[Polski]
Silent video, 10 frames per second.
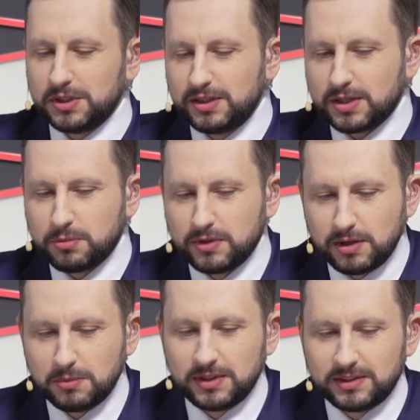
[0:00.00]
przed
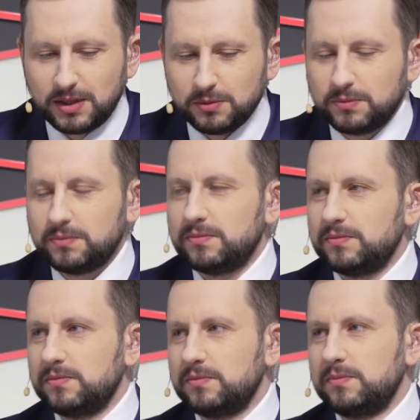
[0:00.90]
Trybunałem Stanu?
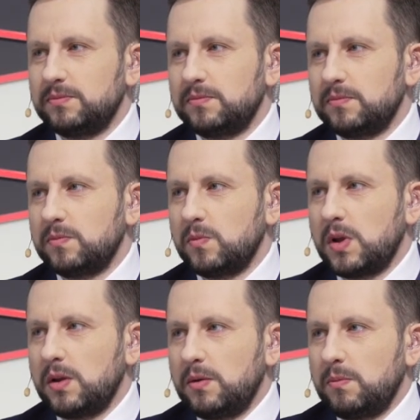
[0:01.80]

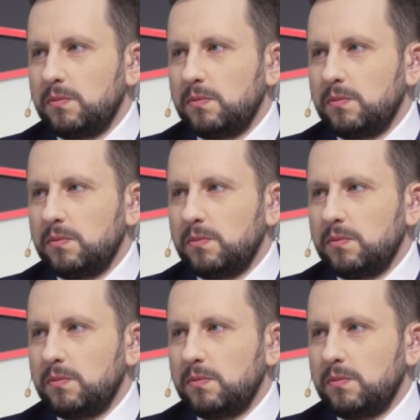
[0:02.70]
Zobaczymy.